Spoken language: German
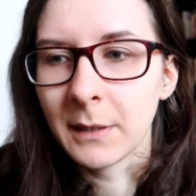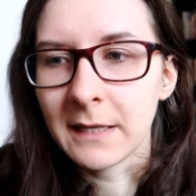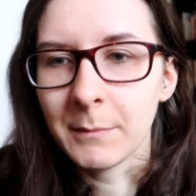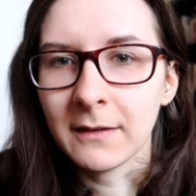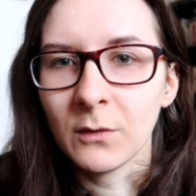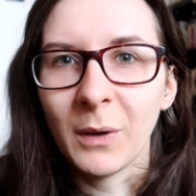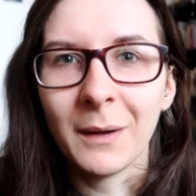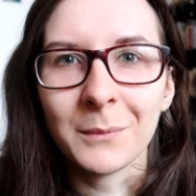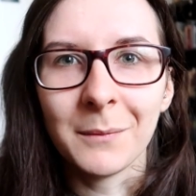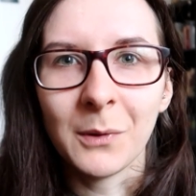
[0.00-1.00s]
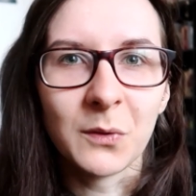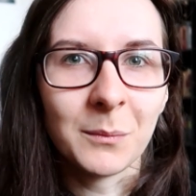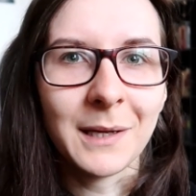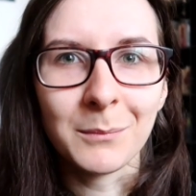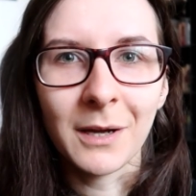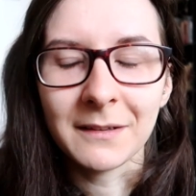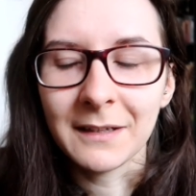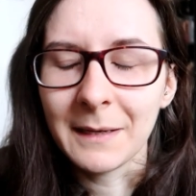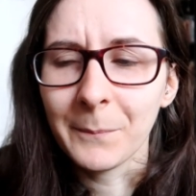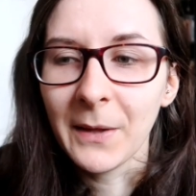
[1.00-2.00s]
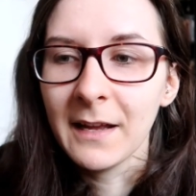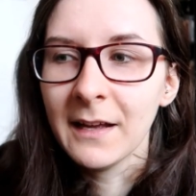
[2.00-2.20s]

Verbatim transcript: Mal jemanden umarmt habe, außer meinen Partner eben.